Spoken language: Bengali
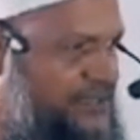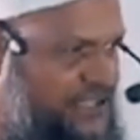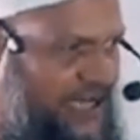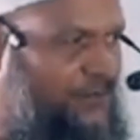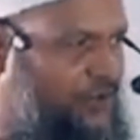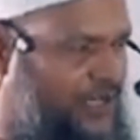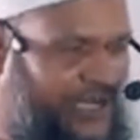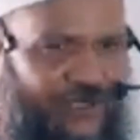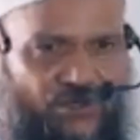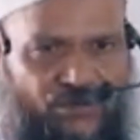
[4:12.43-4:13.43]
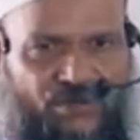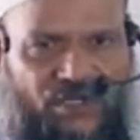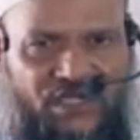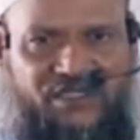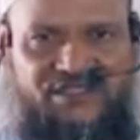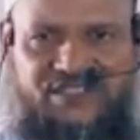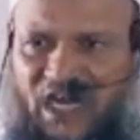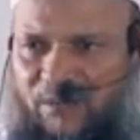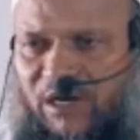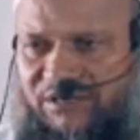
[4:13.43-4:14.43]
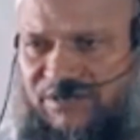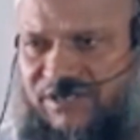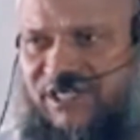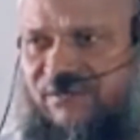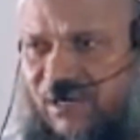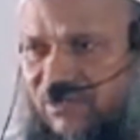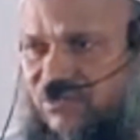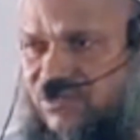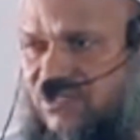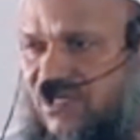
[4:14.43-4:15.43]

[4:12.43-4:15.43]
যেমন এখন সাবান দিয়ে মানুষ